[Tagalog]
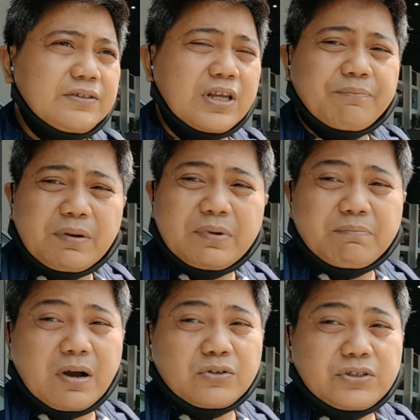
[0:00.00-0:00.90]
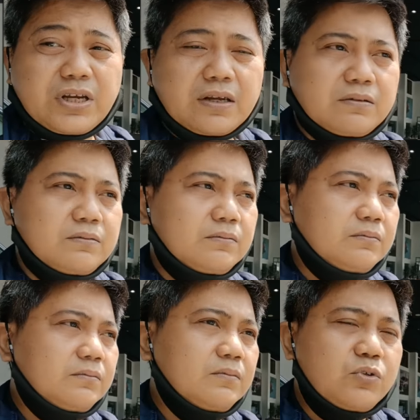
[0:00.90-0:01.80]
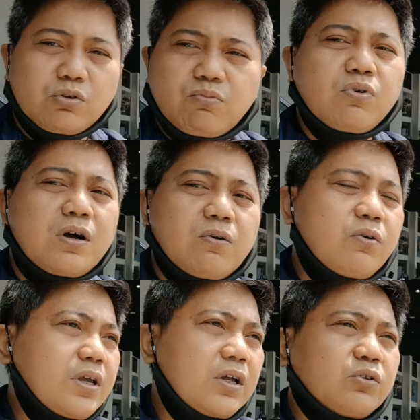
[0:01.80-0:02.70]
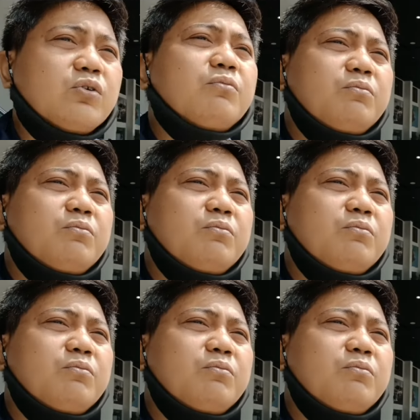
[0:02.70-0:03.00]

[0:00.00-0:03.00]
syempre may bounce check. Subukan ko kaya to.